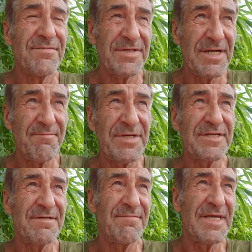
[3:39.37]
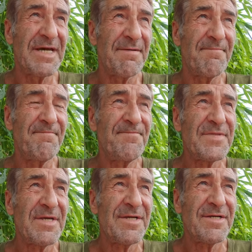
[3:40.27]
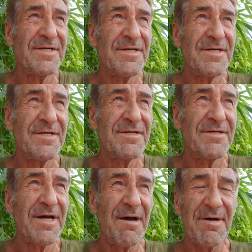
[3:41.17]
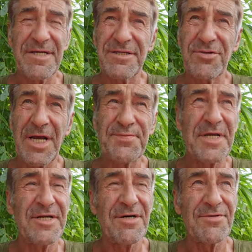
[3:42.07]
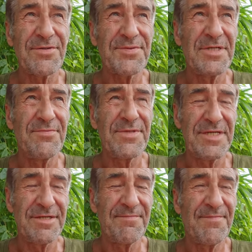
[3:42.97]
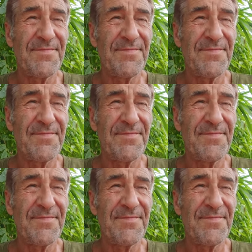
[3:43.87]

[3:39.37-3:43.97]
wieder ein bisschen mehr. Aber ich schaffe genauso viel wie